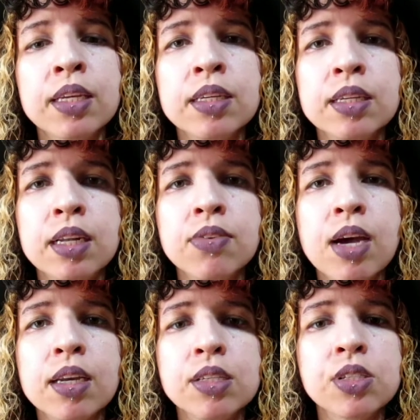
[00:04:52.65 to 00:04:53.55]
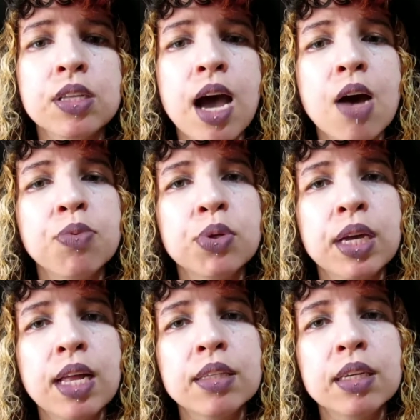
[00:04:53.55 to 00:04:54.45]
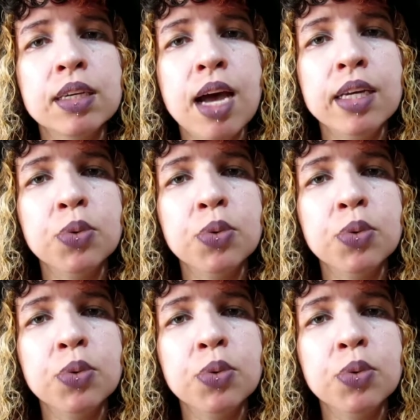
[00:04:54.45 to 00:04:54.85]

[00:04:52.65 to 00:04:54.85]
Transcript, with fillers: e que eles acreditavam que ela teria